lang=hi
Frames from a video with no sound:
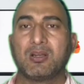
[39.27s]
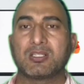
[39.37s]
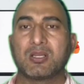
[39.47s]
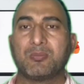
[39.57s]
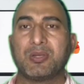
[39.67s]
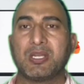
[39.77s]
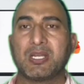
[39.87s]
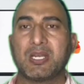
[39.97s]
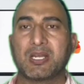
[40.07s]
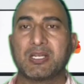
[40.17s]
और इस कंपनी
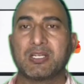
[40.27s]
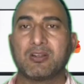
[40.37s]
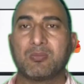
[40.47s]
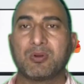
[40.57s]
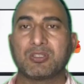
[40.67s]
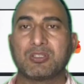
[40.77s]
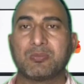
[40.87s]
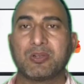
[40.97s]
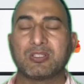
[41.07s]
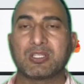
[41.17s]
के नेगेटिव और पॉजिटिव
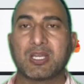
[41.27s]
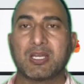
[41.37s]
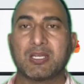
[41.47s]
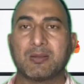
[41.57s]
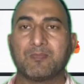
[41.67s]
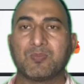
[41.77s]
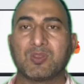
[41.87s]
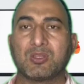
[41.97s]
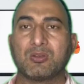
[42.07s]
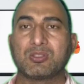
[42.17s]
पॉइंट्स क्या है
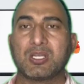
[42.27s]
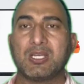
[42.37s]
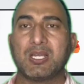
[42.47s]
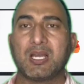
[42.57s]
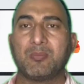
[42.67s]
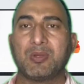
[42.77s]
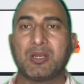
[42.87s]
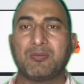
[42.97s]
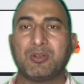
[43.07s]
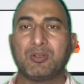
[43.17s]
तो उसके लिए आप
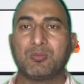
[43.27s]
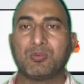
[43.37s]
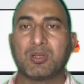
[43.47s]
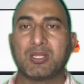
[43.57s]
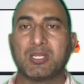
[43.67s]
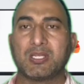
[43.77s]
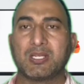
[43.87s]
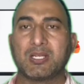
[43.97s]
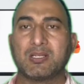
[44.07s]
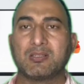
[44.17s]
मेरा वीडियो पूरा
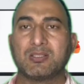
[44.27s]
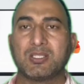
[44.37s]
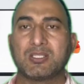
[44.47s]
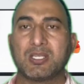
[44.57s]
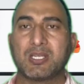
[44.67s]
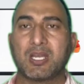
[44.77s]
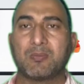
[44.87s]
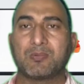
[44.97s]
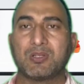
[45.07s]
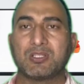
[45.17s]
देखेगा जिससे कि
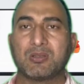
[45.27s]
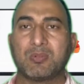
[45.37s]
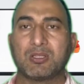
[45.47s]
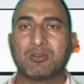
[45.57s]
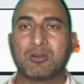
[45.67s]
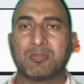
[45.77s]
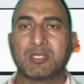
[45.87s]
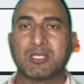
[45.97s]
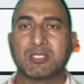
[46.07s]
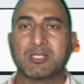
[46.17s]
आपको इन सब बातों का
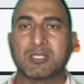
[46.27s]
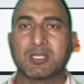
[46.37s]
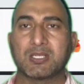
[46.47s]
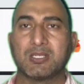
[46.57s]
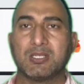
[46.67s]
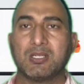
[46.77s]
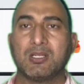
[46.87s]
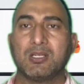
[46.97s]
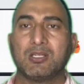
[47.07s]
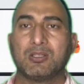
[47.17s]
पता चल सके
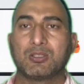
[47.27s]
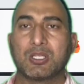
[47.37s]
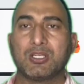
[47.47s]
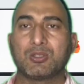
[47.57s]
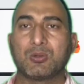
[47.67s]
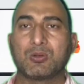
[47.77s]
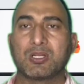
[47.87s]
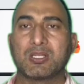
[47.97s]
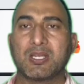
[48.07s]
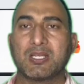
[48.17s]
तो चलिए शुरू
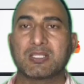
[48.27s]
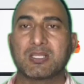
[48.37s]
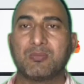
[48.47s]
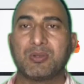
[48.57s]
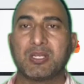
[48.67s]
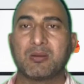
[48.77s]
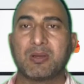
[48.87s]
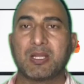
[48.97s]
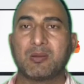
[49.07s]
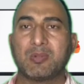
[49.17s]
करते हैं इस कंपनी के
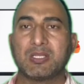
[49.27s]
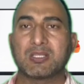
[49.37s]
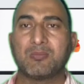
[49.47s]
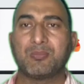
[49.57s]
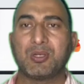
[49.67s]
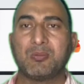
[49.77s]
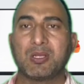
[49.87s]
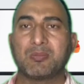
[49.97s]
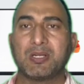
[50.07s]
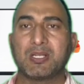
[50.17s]
बारे में इस कंपनी में
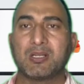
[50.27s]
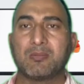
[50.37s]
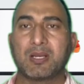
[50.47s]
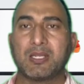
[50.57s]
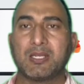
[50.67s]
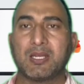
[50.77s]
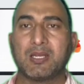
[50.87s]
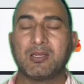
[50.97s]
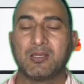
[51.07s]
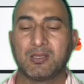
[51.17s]
एक बड़ी खबर आई है